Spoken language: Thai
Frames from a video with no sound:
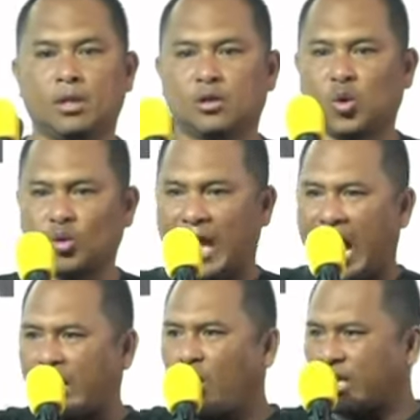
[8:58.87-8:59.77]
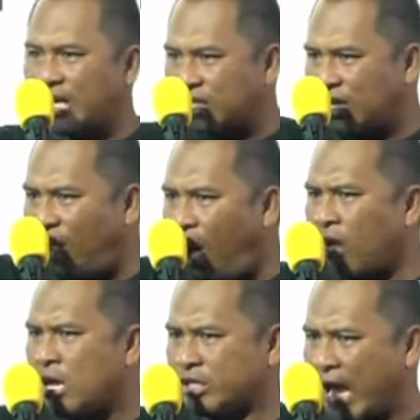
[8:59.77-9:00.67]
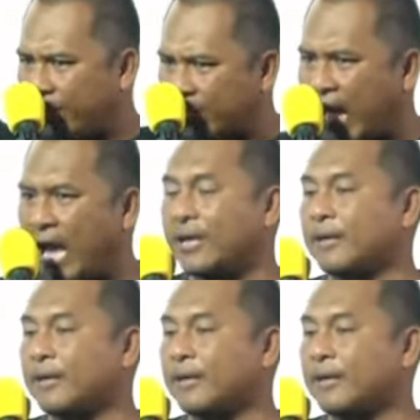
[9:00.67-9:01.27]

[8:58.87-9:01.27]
สุดท้ายโดนทักษิณหลอก ใช่ไม่ใช่